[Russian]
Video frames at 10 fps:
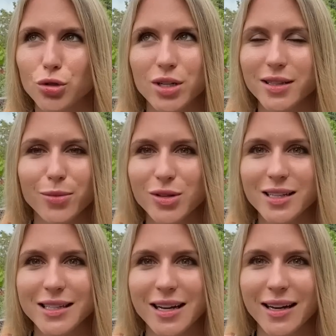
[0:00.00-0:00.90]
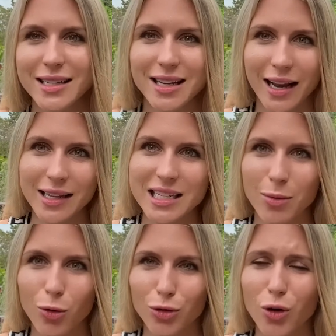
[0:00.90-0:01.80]
Уже это просто идеально. Если хотите, я
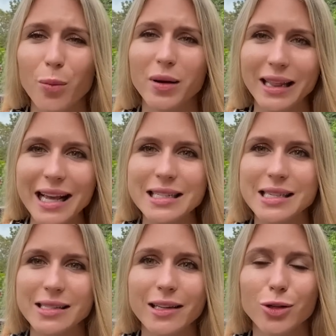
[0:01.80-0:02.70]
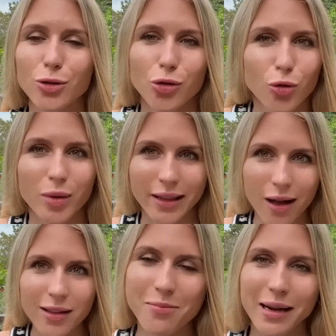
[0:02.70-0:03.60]
могу такой аппаратесе создать такой YouTube
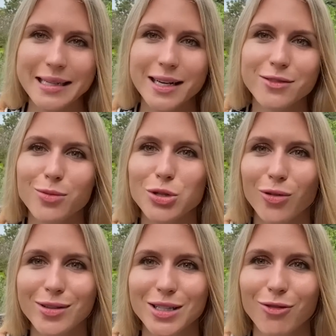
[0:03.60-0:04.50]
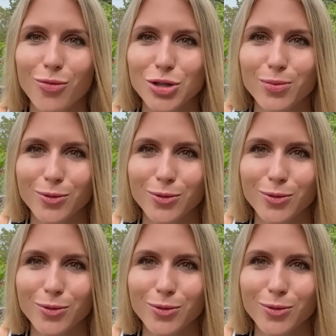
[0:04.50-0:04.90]
канал и показать вам, что из этого может